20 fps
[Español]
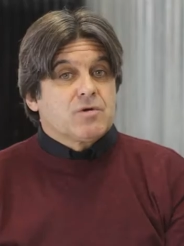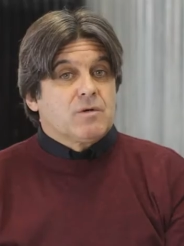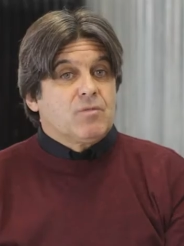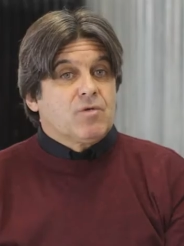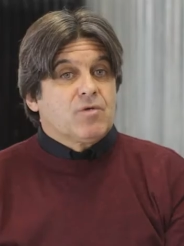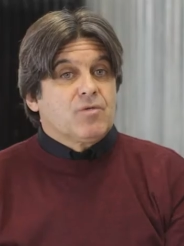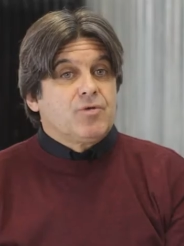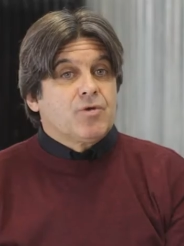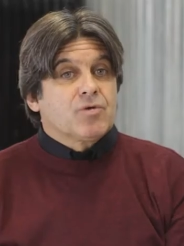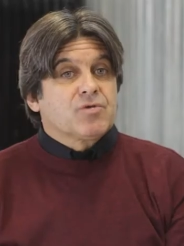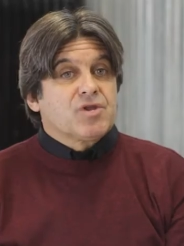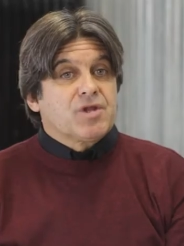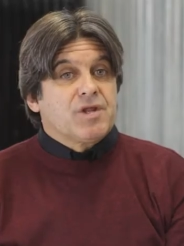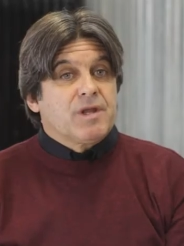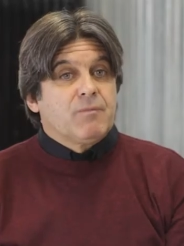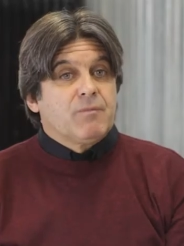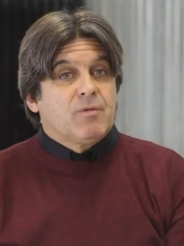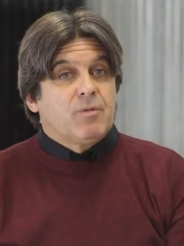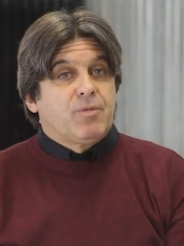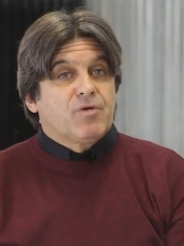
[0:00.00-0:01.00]
como no
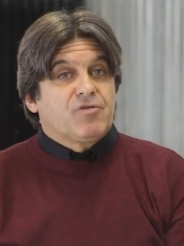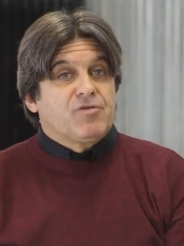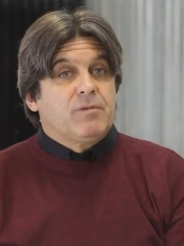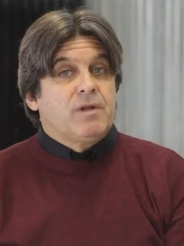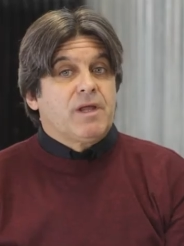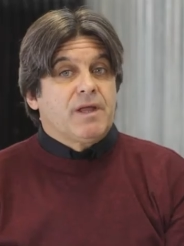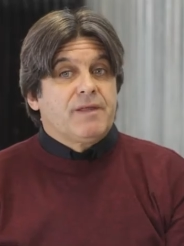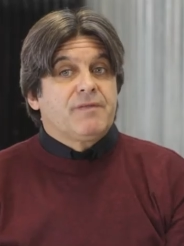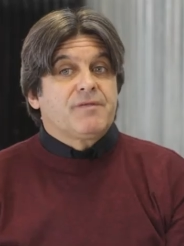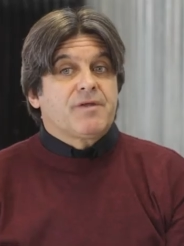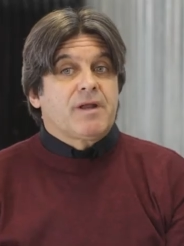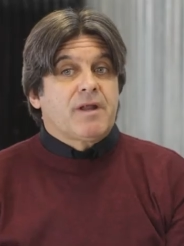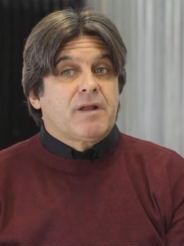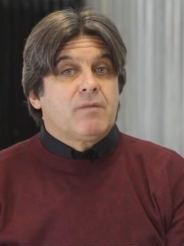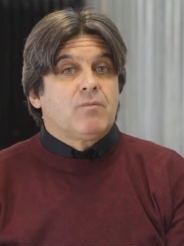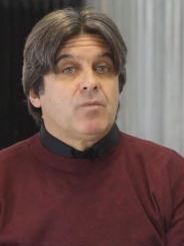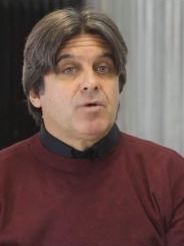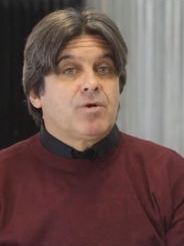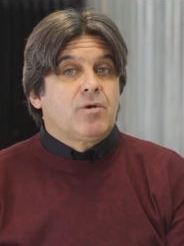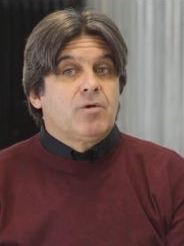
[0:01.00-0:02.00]
tenemos posibilidades de entrenar
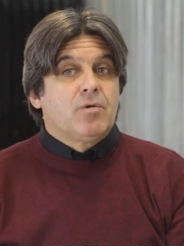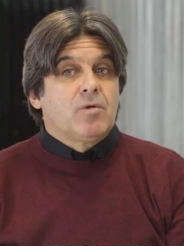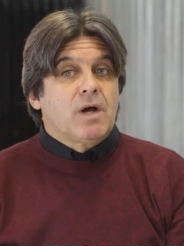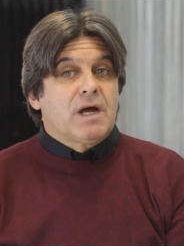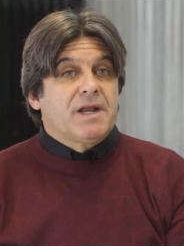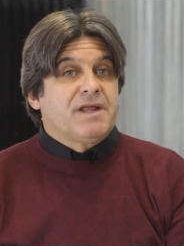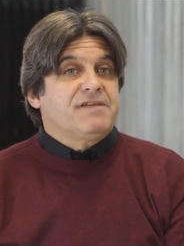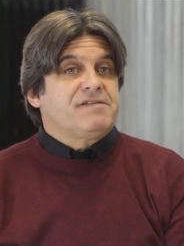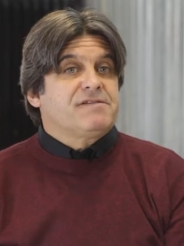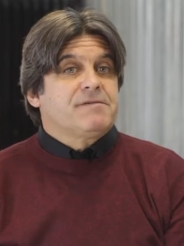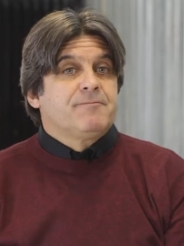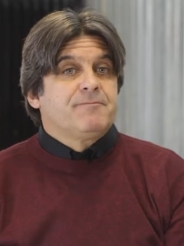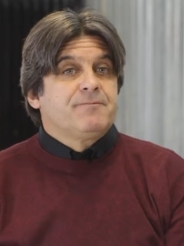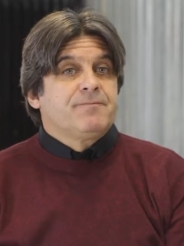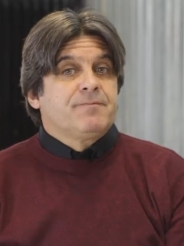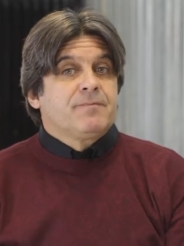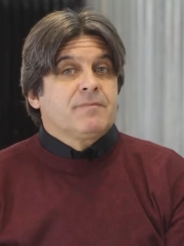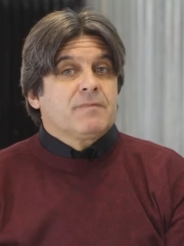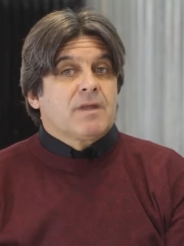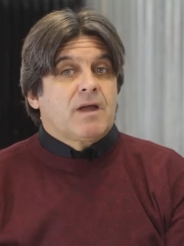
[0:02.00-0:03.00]
en buenos lugares,
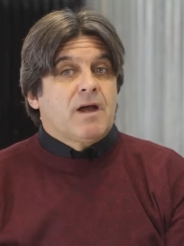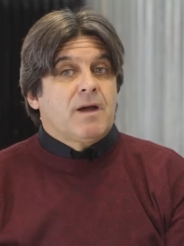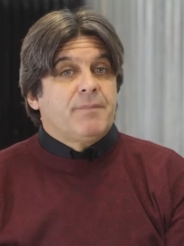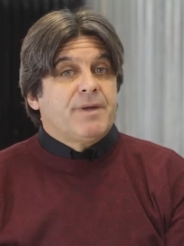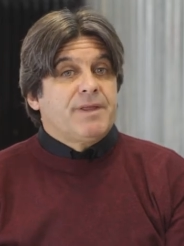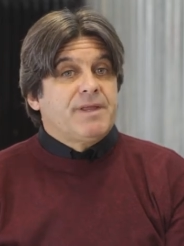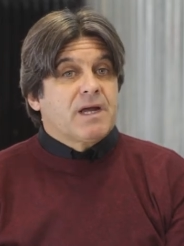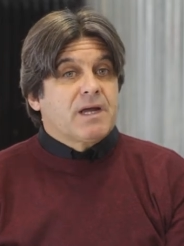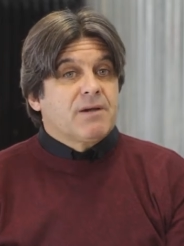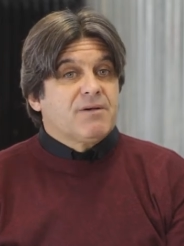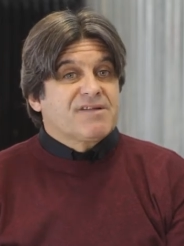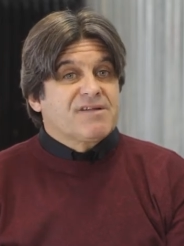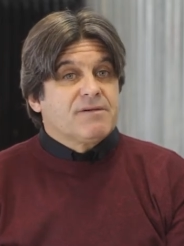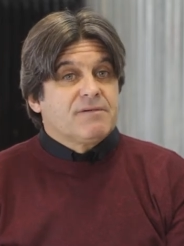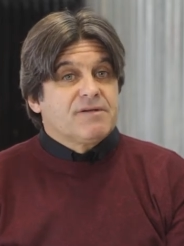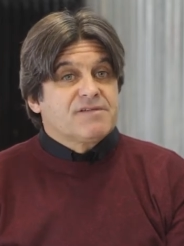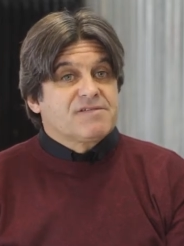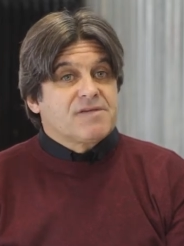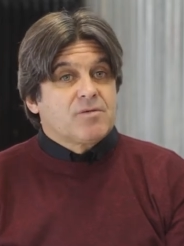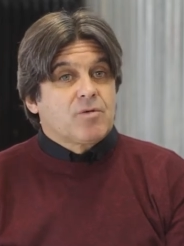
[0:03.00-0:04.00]
a medida que vas
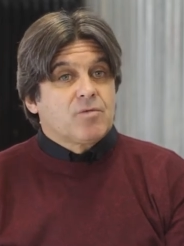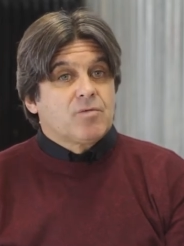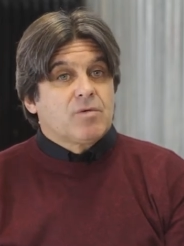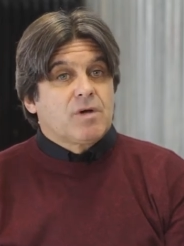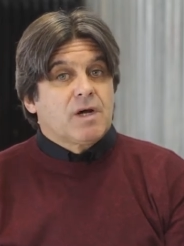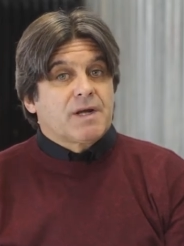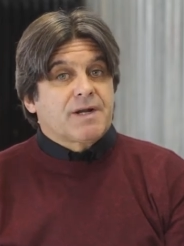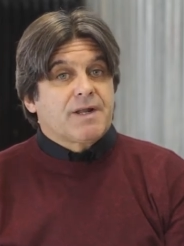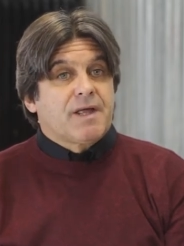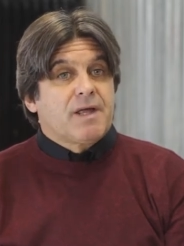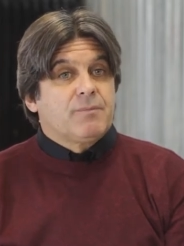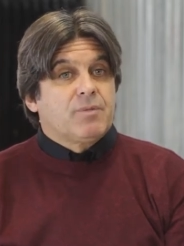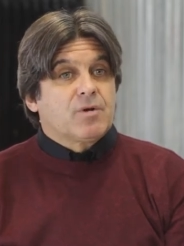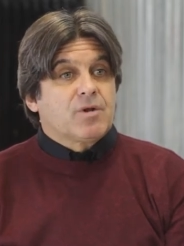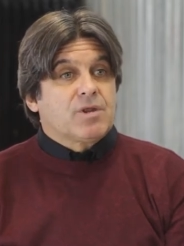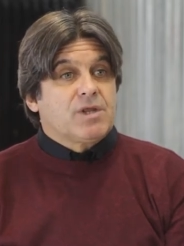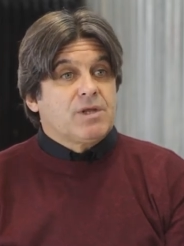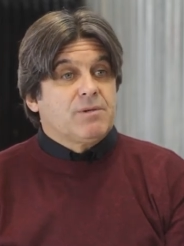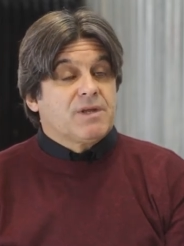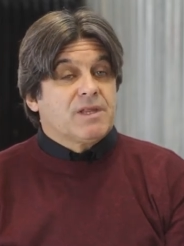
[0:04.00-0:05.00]
avanzando en tu carrera
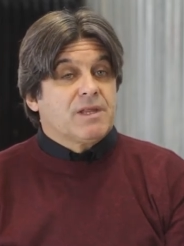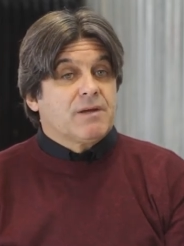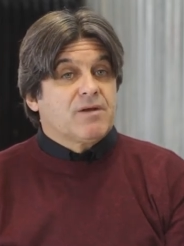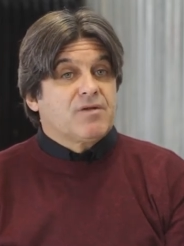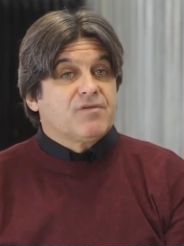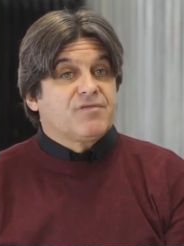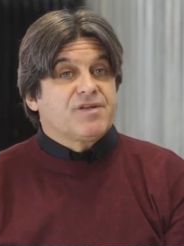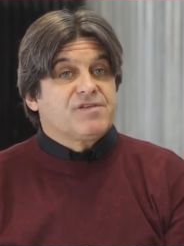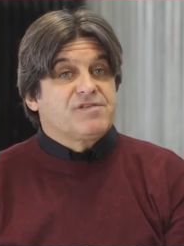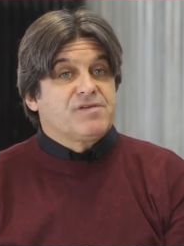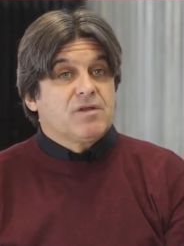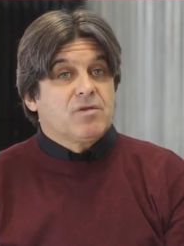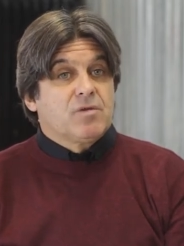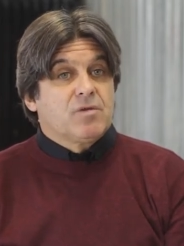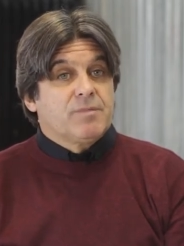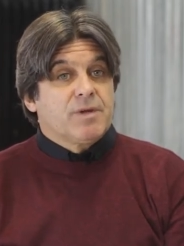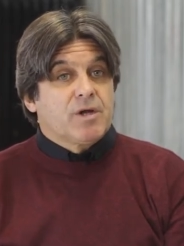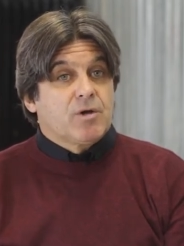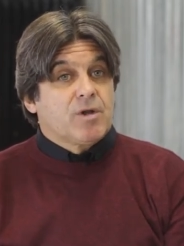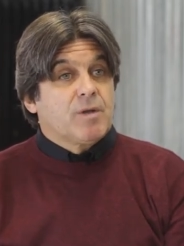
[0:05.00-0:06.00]
deportiva y te van
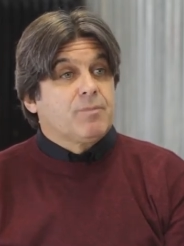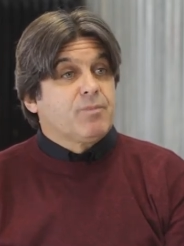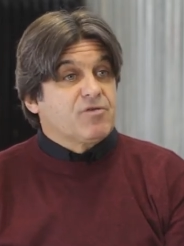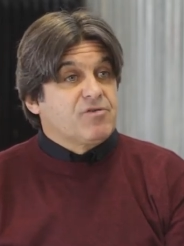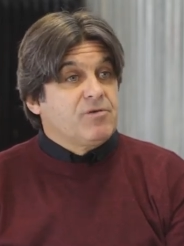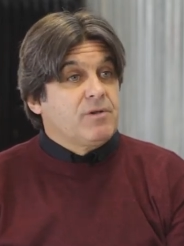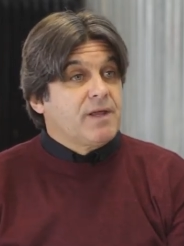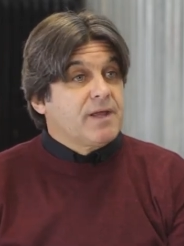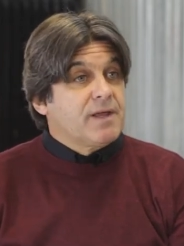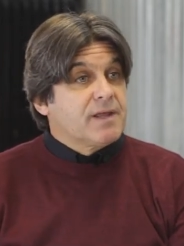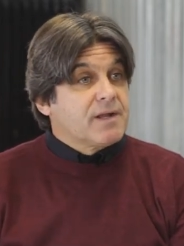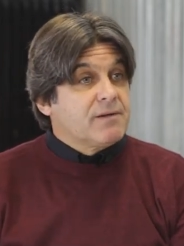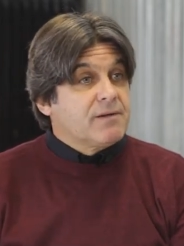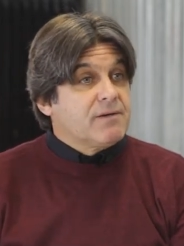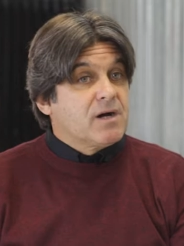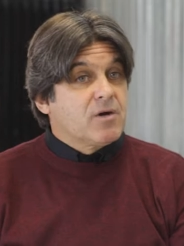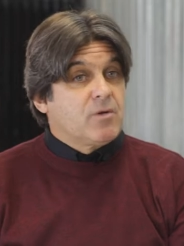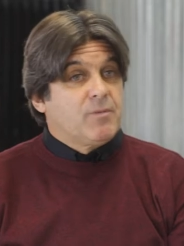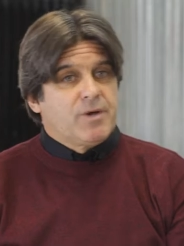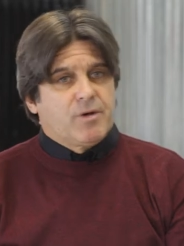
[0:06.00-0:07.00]
ofreciendo mejores posibilidades de
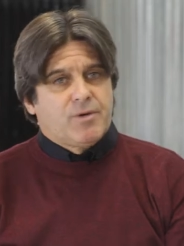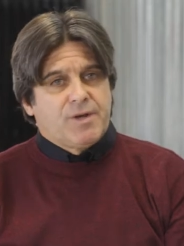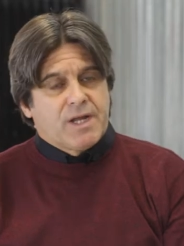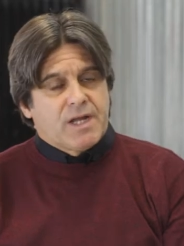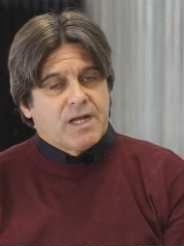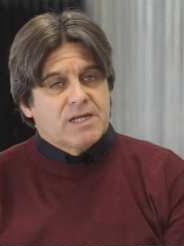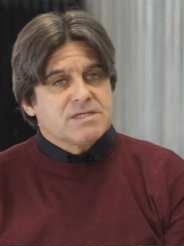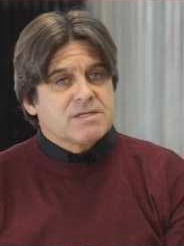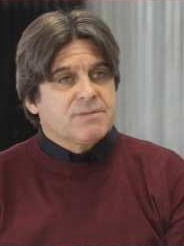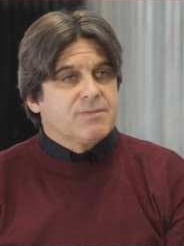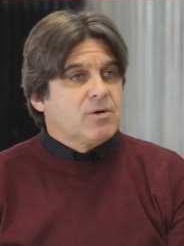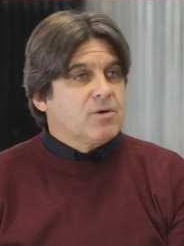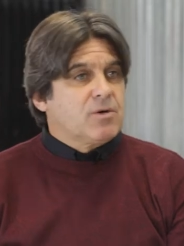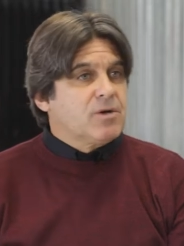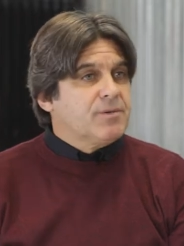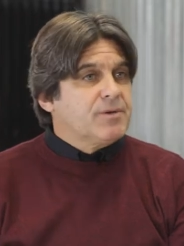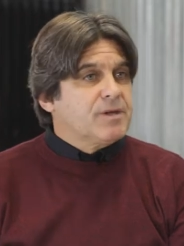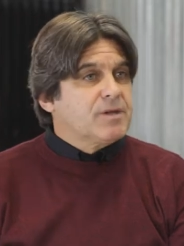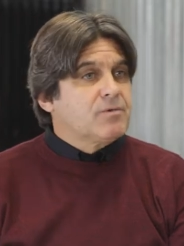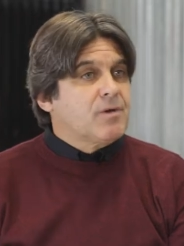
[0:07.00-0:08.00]
trabajo, mejores canchas,
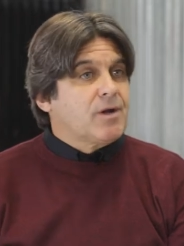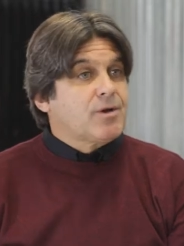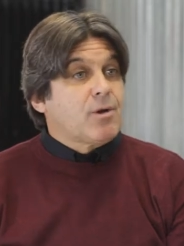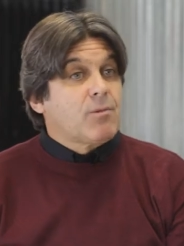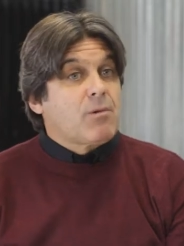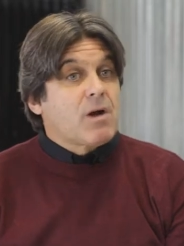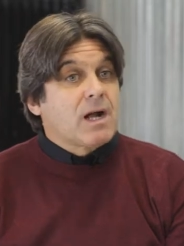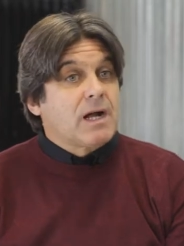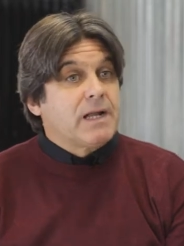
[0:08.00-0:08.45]
mejores vestuarios, agua